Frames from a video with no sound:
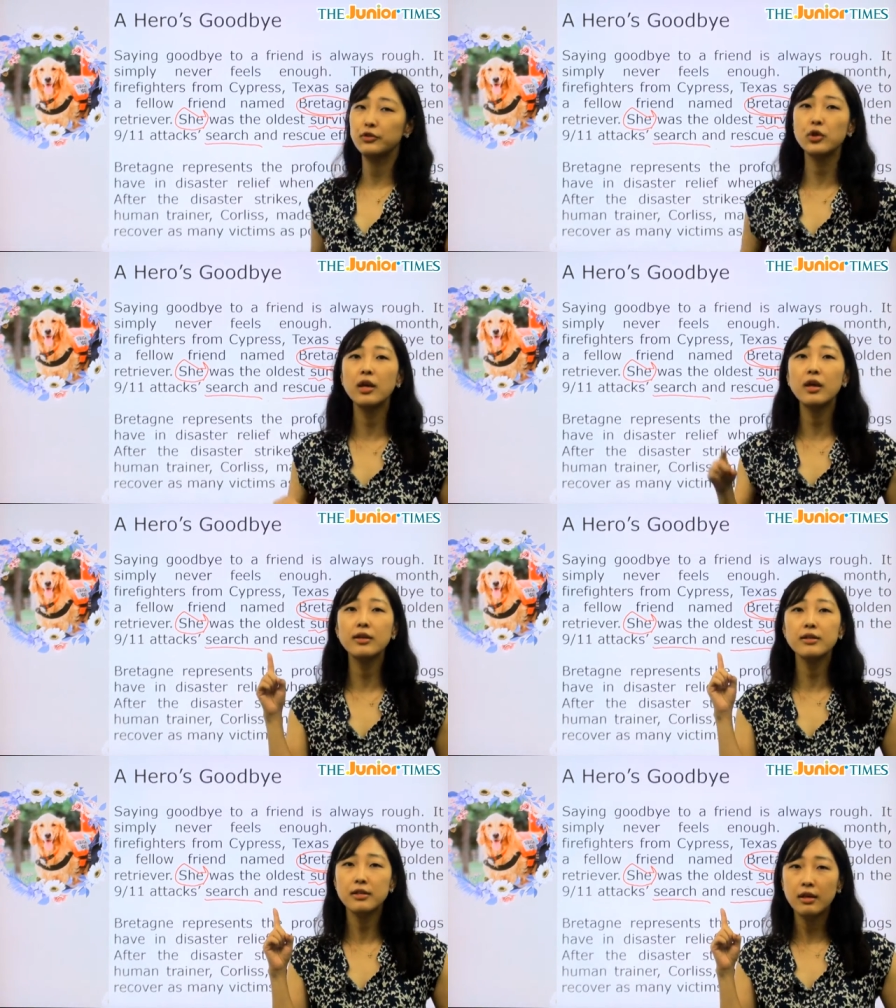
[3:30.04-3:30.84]
최,
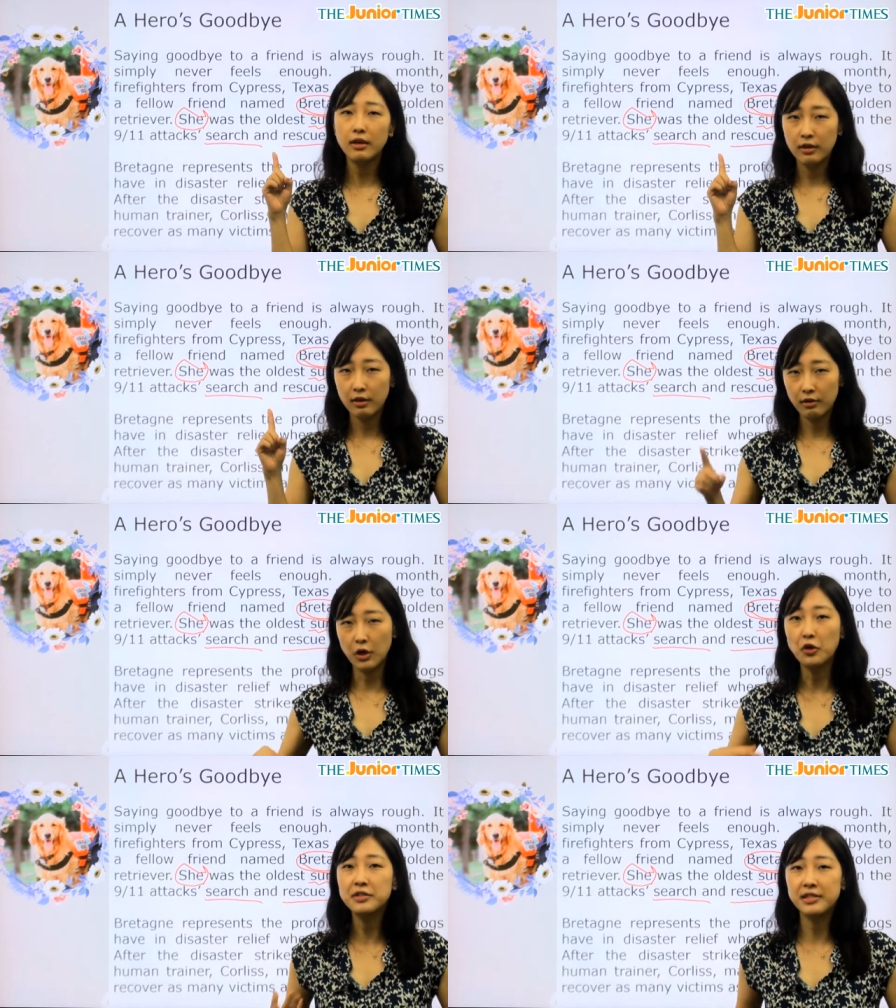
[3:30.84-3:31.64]
어,
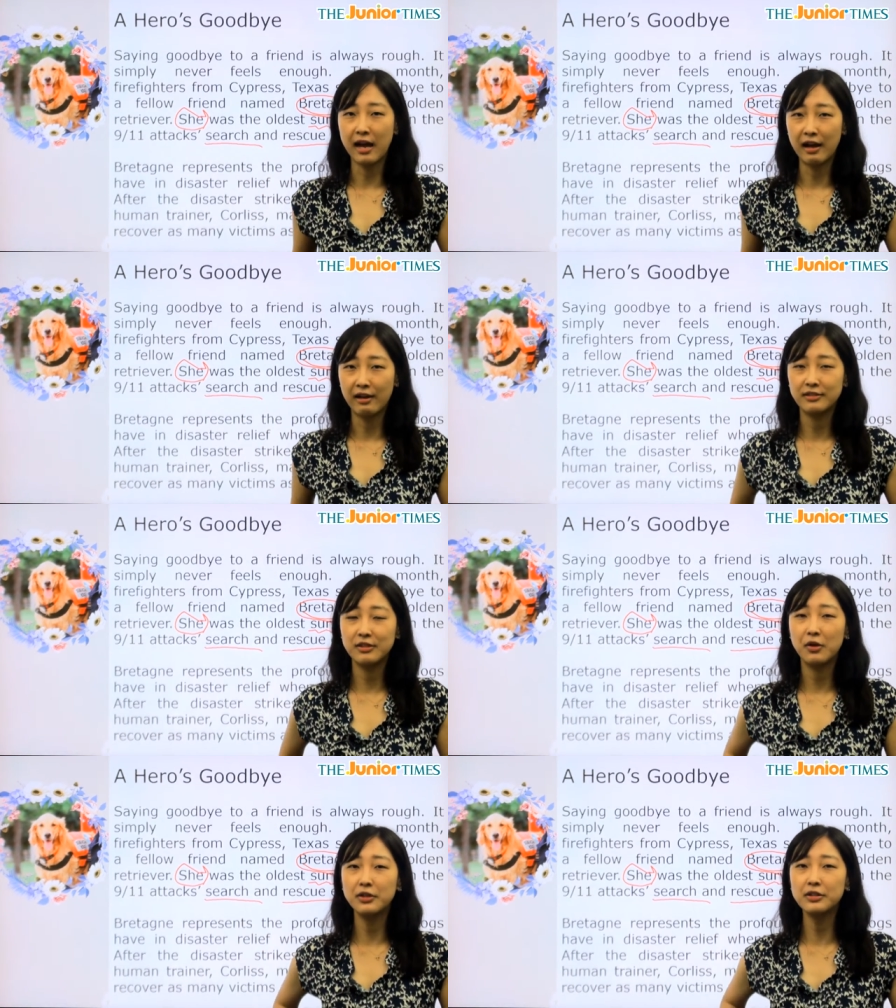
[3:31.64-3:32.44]
연장,
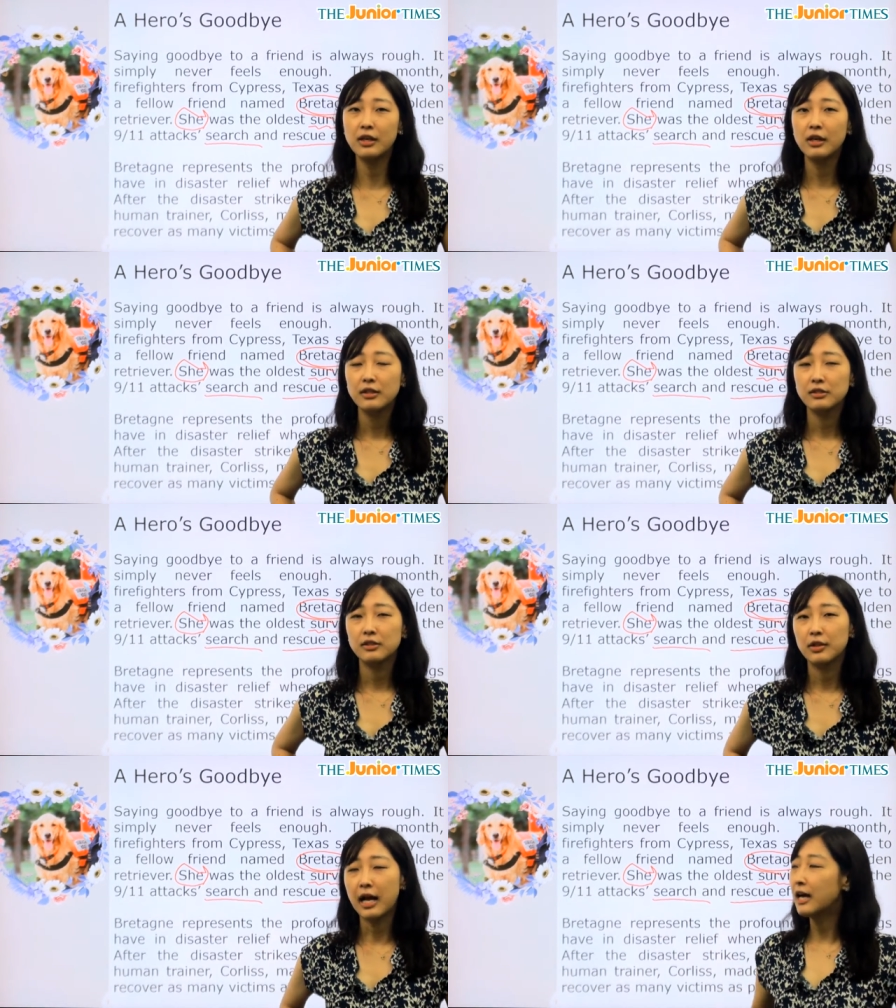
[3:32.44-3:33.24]
그런,
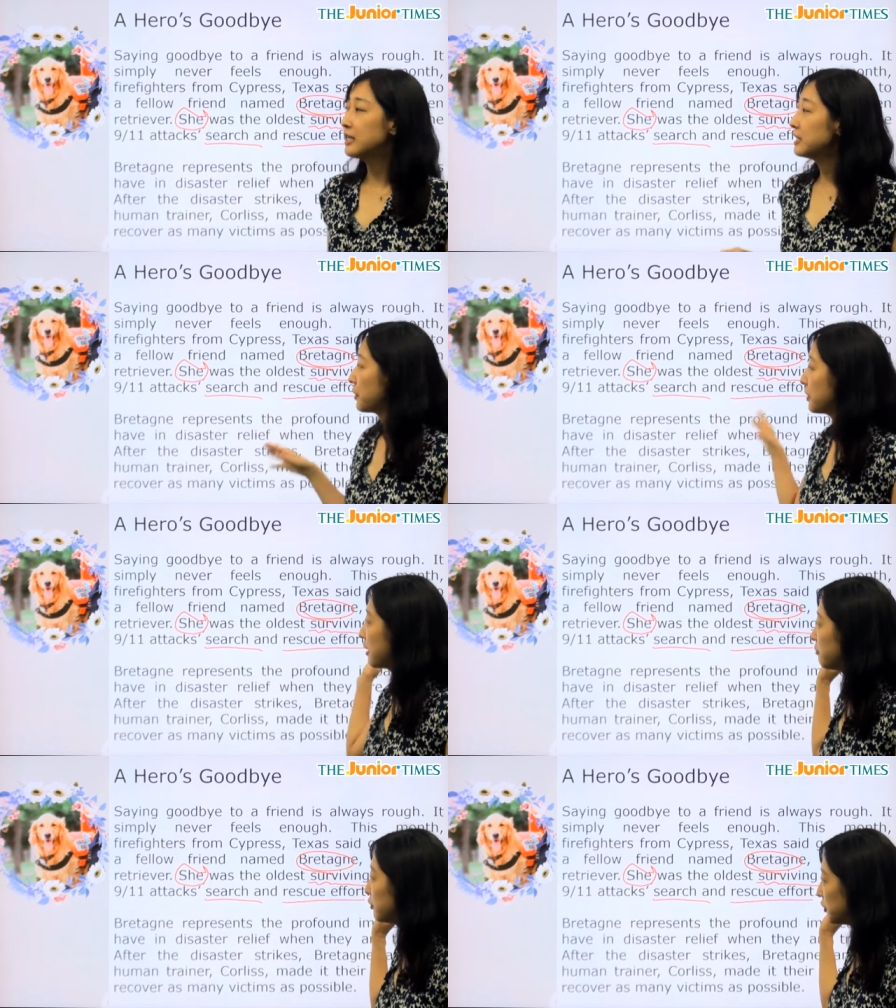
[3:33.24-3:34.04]
그런 강아지였기
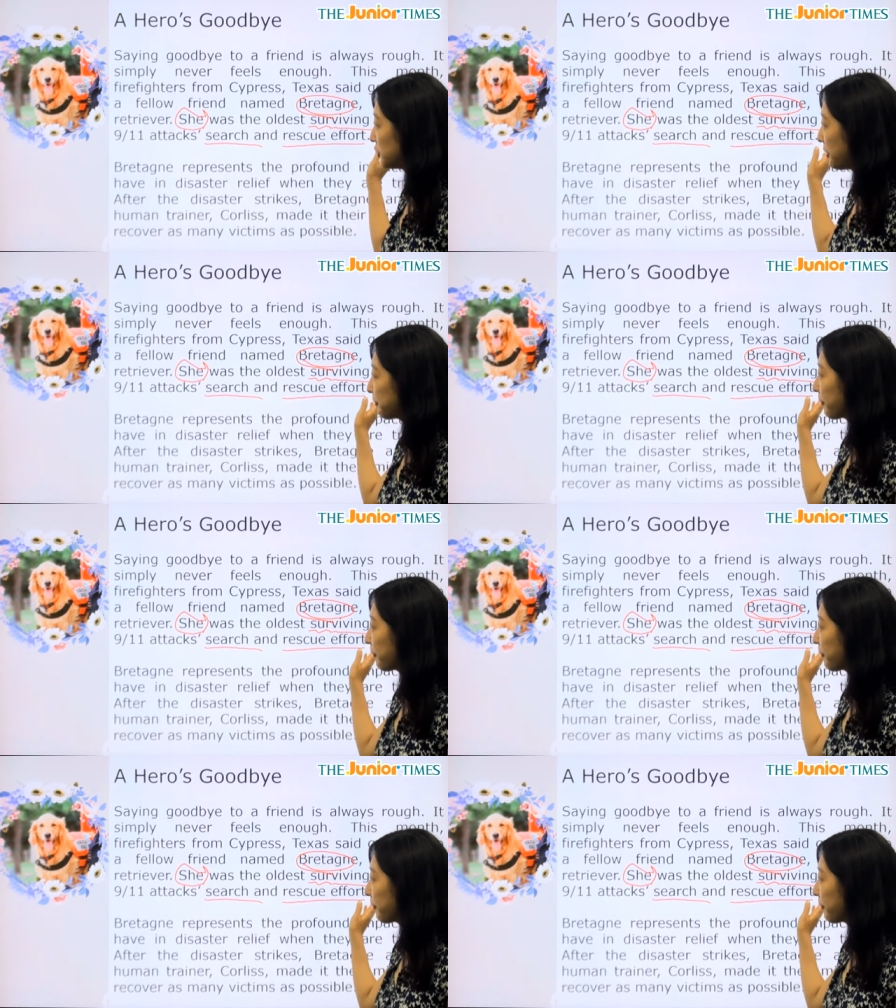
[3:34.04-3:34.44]
때문이죠.